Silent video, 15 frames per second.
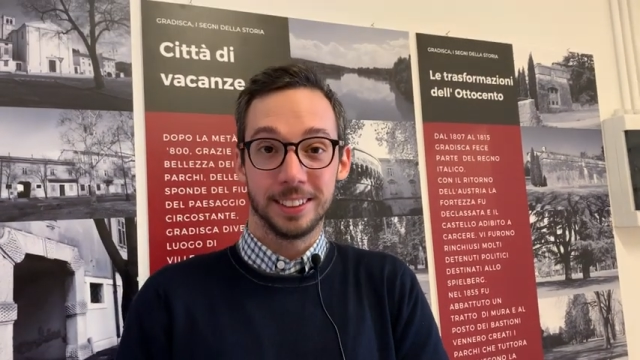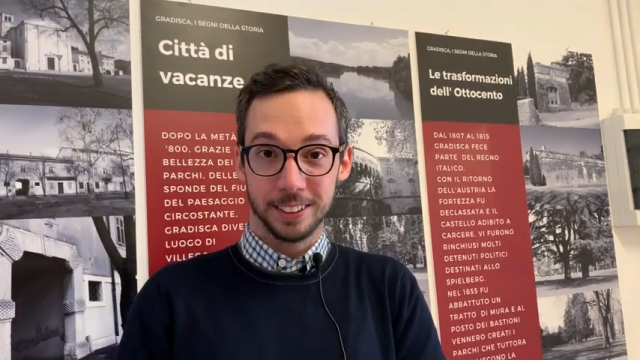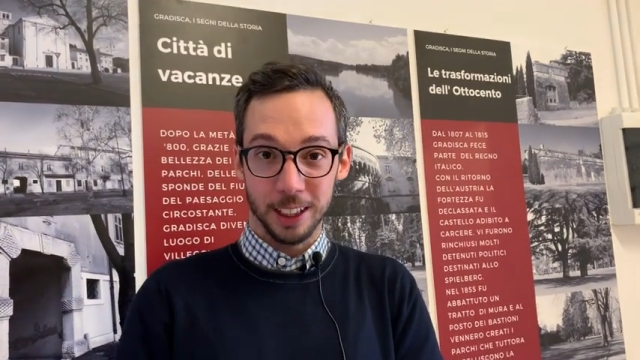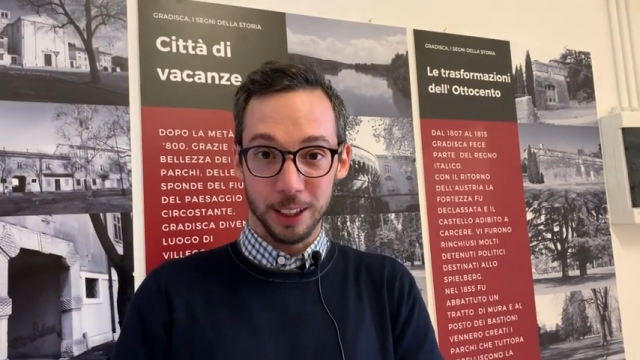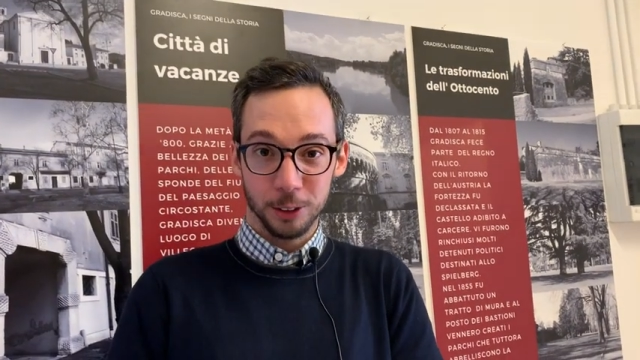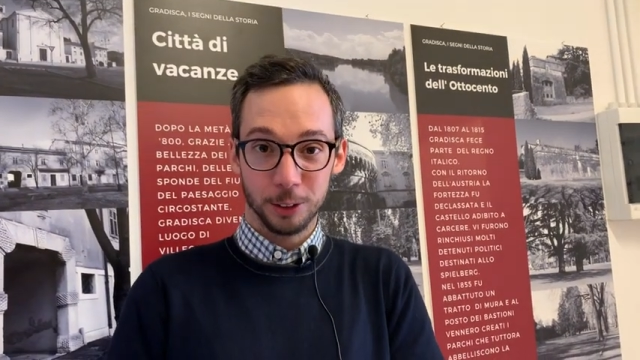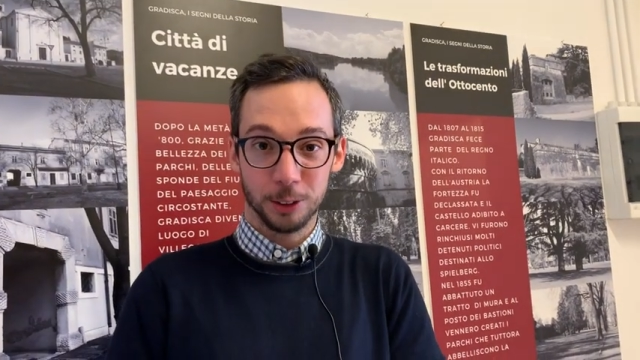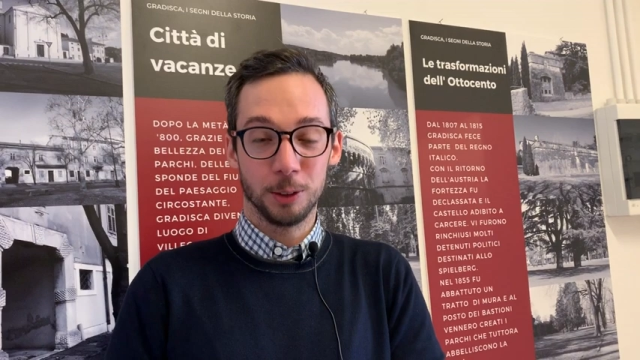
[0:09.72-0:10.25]

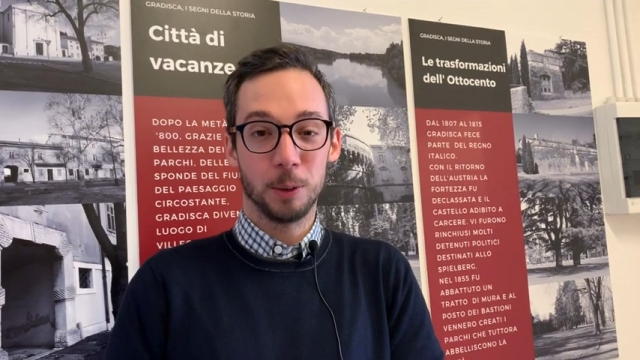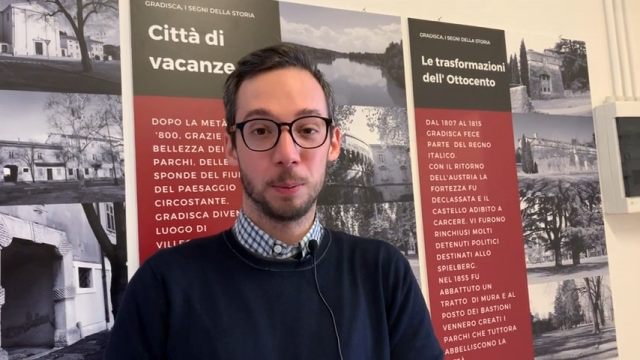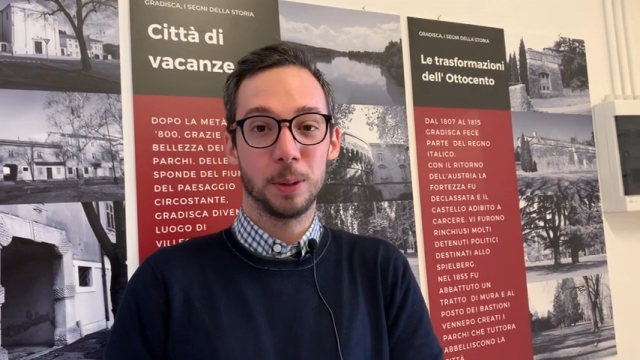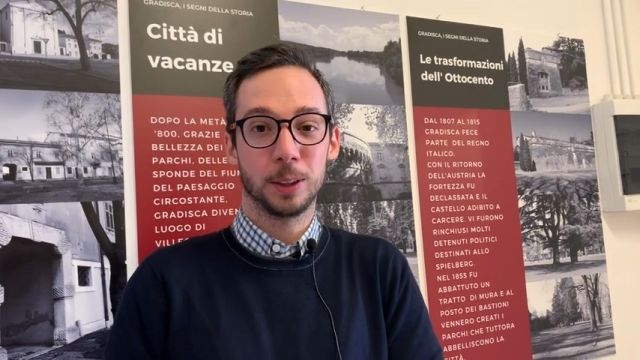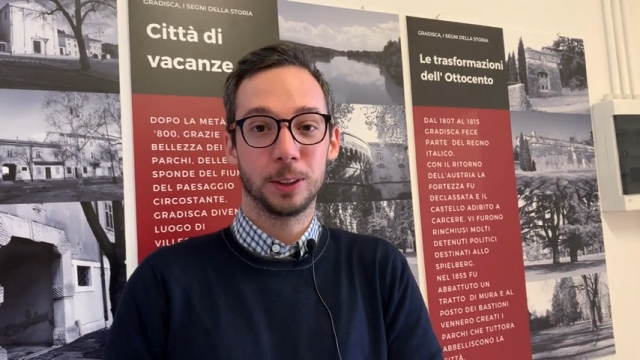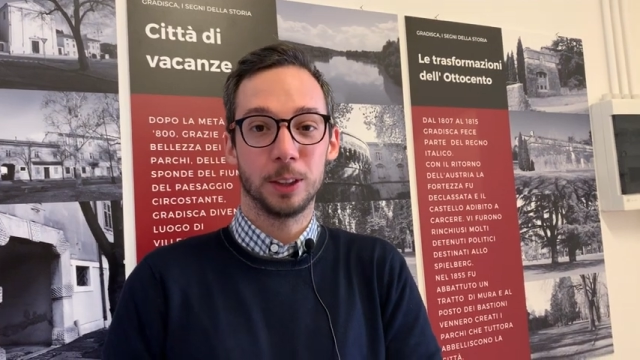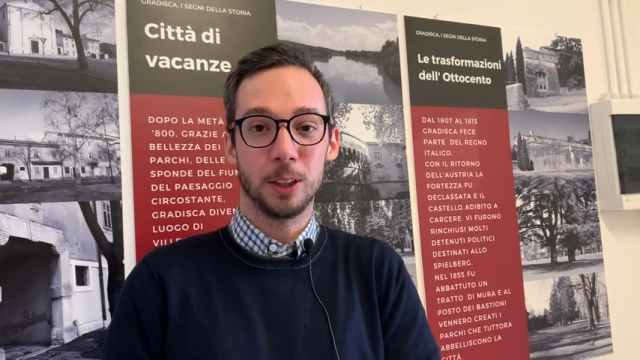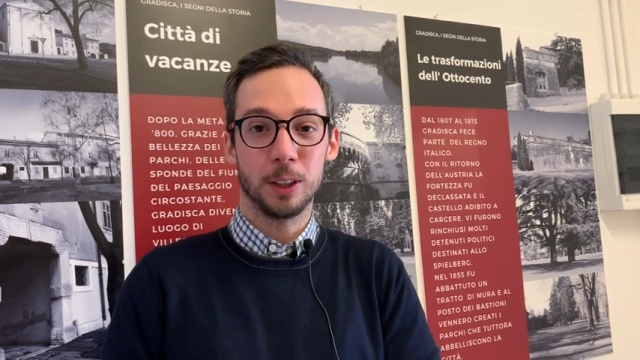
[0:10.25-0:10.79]
Ciao, sono
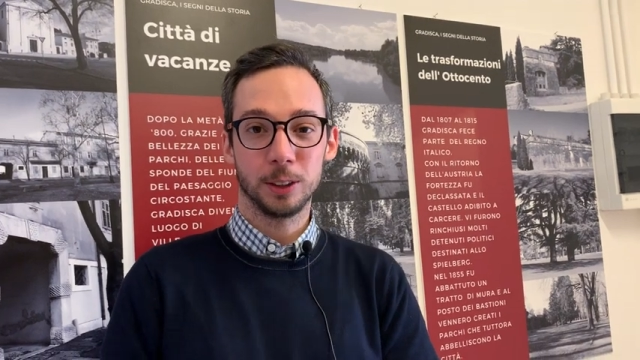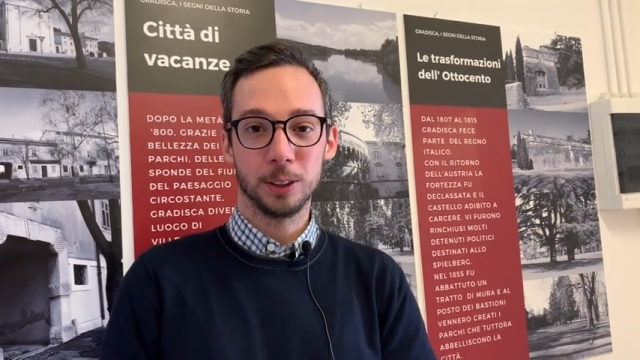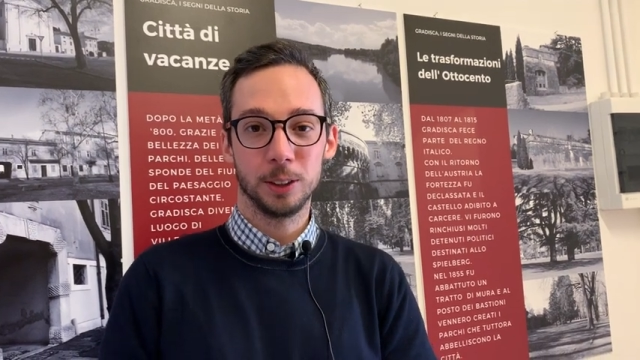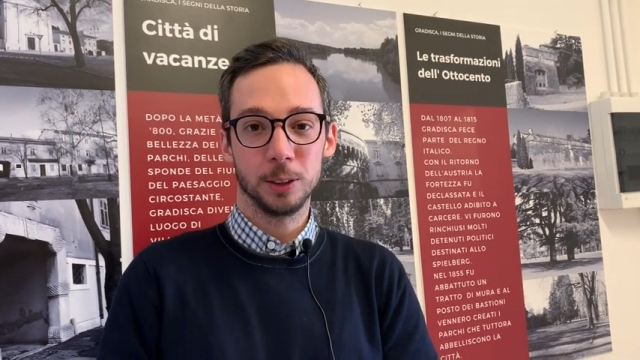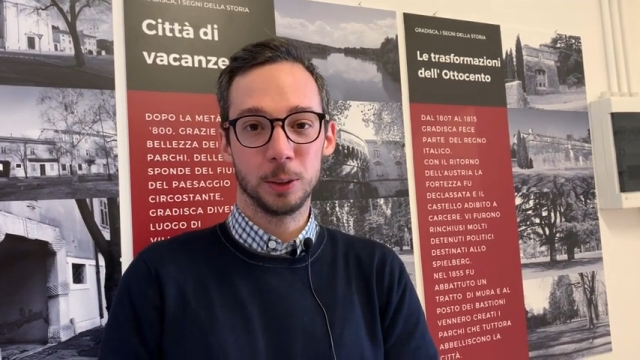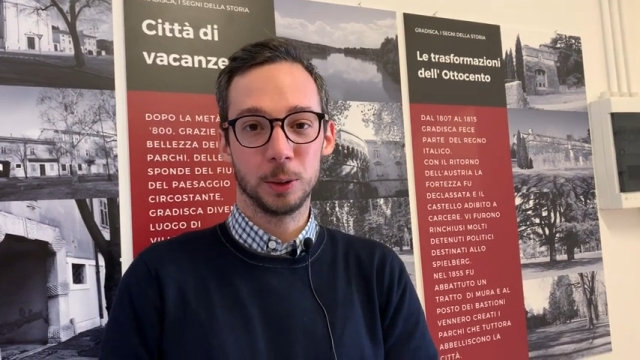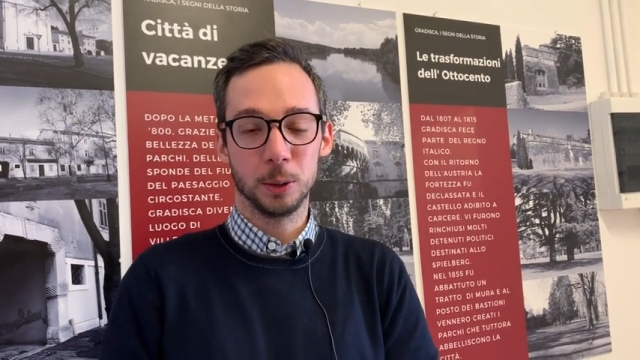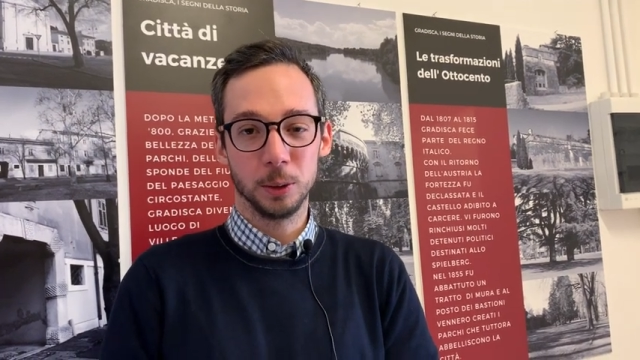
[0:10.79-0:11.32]
Pier
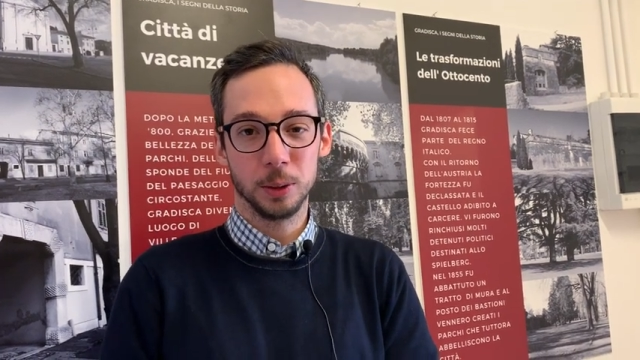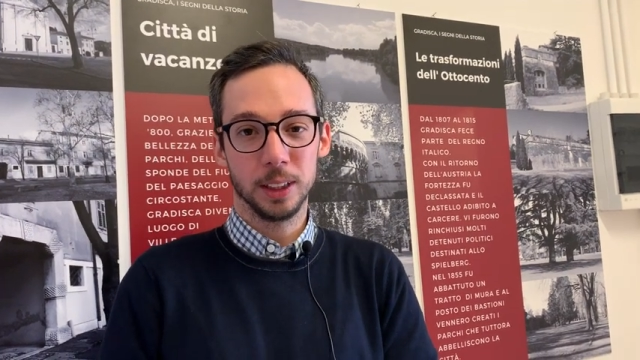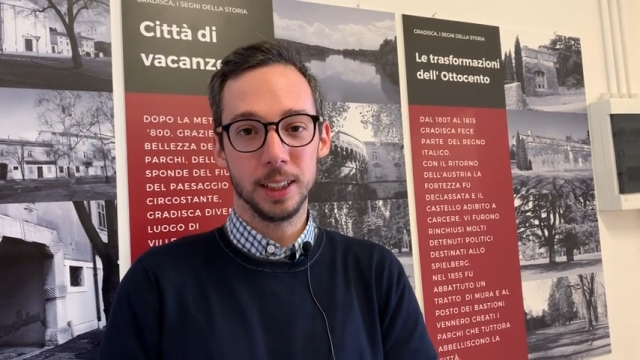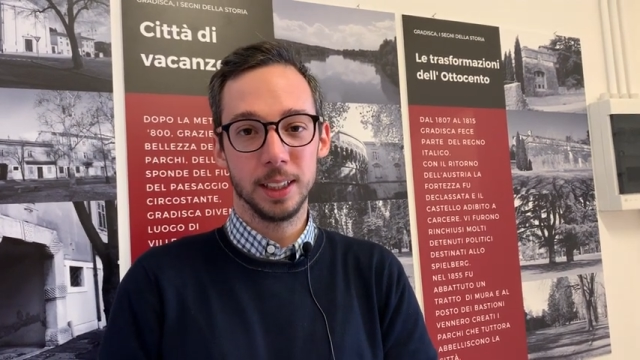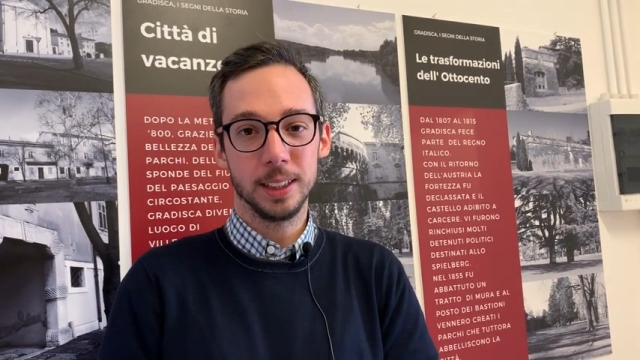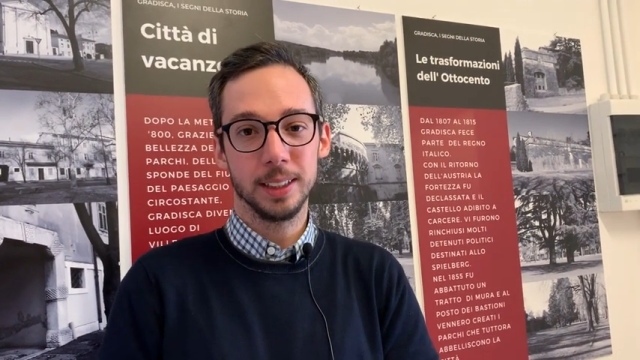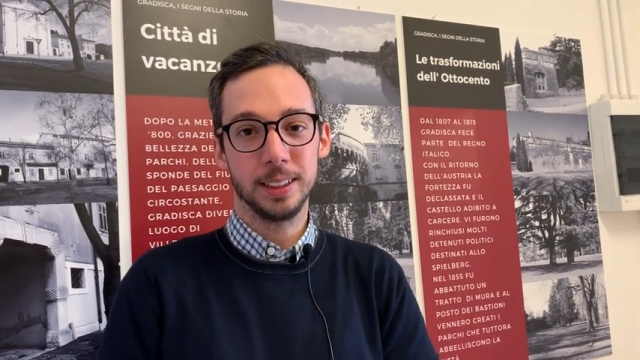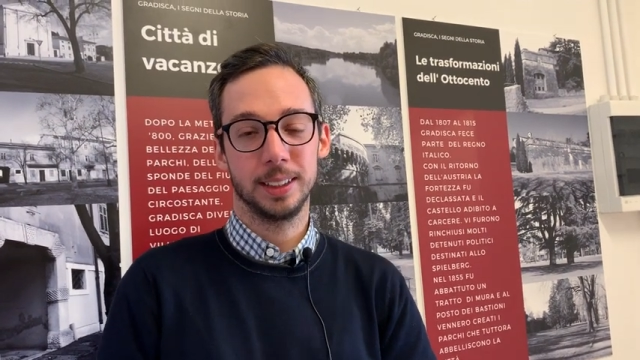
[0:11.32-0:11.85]
Giorgio
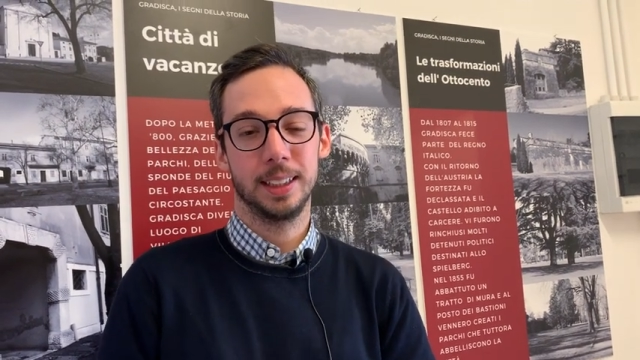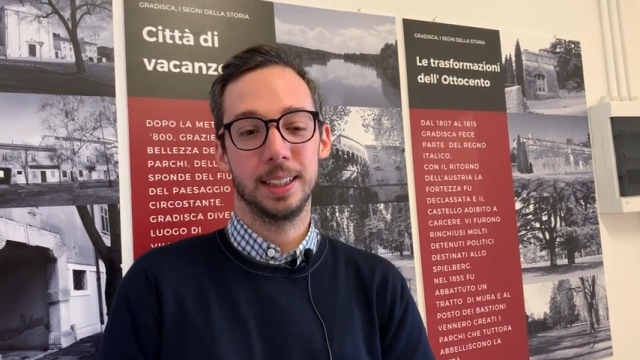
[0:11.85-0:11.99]
Grundner,